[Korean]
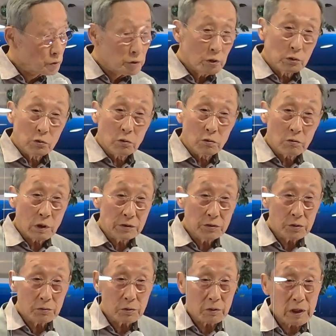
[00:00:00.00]

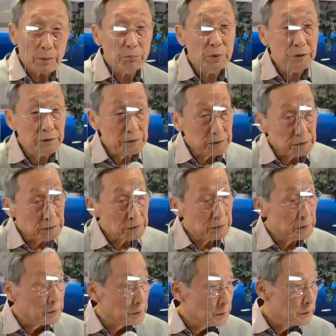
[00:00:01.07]
인공관절로 가버리는
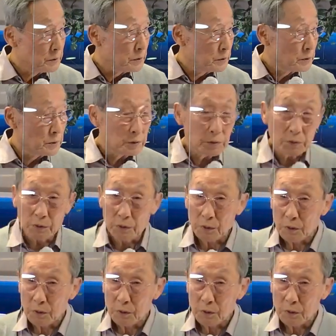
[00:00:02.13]
거예요. 어.